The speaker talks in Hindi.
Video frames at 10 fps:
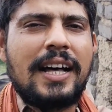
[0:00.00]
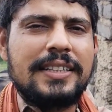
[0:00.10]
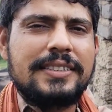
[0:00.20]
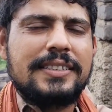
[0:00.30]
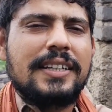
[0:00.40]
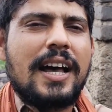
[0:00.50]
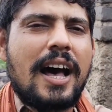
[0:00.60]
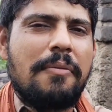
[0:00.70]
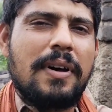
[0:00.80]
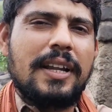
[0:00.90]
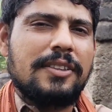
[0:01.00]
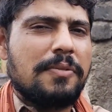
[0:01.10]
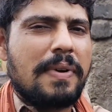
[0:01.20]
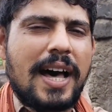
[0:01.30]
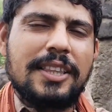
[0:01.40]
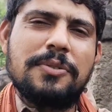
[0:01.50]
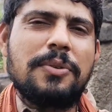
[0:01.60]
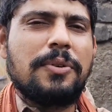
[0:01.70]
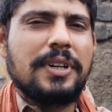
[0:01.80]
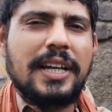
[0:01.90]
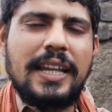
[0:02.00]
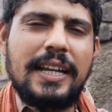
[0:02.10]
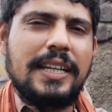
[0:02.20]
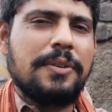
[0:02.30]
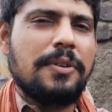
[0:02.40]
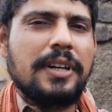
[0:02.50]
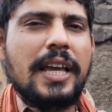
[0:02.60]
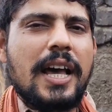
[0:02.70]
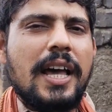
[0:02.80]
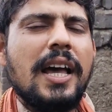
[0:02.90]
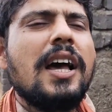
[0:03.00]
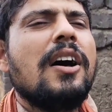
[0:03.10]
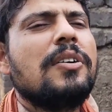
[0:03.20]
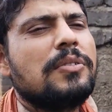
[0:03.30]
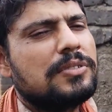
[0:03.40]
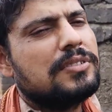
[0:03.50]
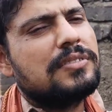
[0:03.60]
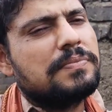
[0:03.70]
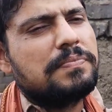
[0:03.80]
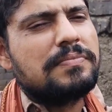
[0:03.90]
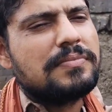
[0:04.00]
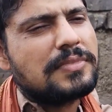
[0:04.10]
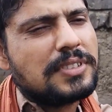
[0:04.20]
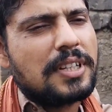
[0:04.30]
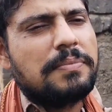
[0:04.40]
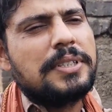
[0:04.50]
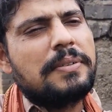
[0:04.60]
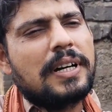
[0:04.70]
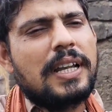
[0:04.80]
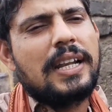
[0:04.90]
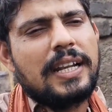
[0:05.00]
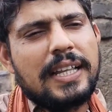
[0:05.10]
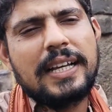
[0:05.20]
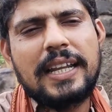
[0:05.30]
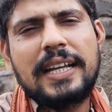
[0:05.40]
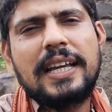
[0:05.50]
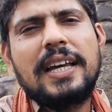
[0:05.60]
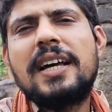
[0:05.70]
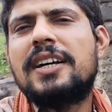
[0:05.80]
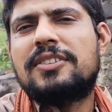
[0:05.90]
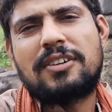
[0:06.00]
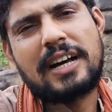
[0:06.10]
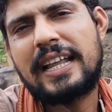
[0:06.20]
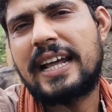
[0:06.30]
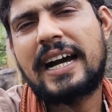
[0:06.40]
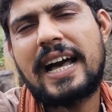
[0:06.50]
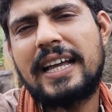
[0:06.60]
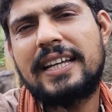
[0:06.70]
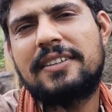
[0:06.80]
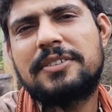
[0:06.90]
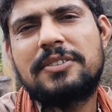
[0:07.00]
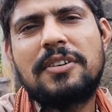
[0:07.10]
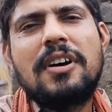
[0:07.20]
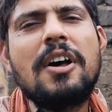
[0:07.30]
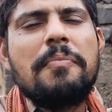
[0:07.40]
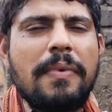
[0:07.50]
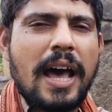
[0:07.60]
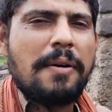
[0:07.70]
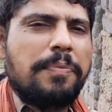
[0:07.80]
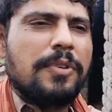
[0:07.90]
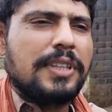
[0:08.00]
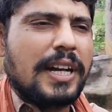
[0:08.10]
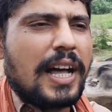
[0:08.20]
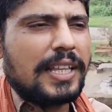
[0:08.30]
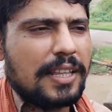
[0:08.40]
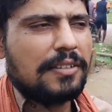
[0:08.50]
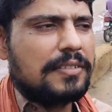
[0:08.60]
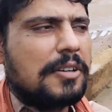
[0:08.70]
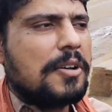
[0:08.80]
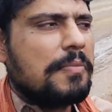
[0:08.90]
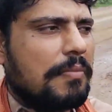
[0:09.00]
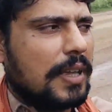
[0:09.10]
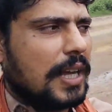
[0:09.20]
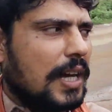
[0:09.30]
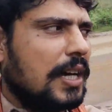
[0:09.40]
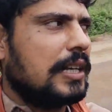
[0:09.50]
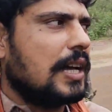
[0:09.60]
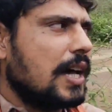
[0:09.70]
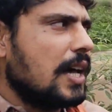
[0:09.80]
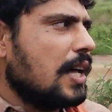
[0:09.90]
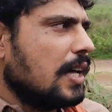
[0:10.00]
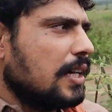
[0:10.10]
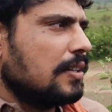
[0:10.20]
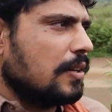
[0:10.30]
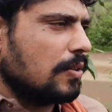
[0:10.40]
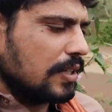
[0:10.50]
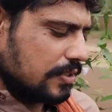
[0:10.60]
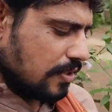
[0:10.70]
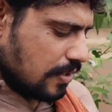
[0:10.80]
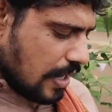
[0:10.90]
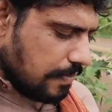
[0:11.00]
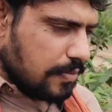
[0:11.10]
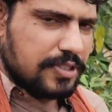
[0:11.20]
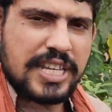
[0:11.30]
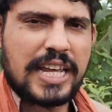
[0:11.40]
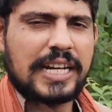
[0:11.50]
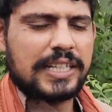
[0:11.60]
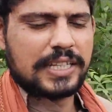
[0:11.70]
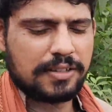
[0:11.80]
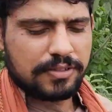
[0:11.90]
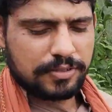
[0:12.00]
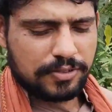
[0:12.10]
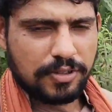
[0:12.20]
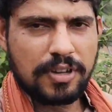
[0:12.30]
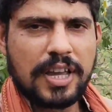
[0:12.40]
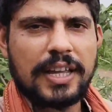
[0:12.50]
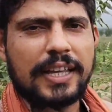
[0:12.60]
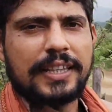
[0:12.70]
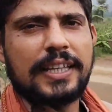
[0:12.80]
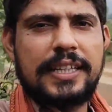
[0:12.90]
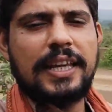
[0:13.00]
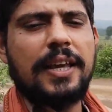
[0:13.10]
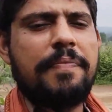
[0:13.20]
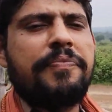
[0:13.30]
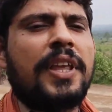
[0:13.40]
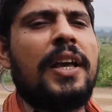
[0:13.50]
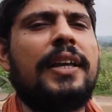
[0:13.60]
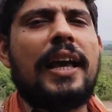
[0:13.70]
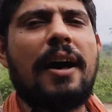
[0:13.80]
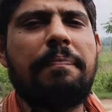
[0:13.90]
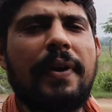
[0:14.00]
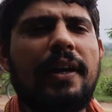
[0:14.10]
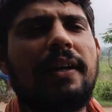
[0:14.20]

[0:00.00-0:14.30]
आज हमारा तो भात हो गया रेडी हो गया है कुछ सब्जी वगैरह रेडी करेंगे तो खाना खाएंगे दोस्तों मैं आपको दिखाता हूँ मेरा घर का लोकेशन आपको शेयर करता हूँ दोस्तों ये देखिए यहाँ पे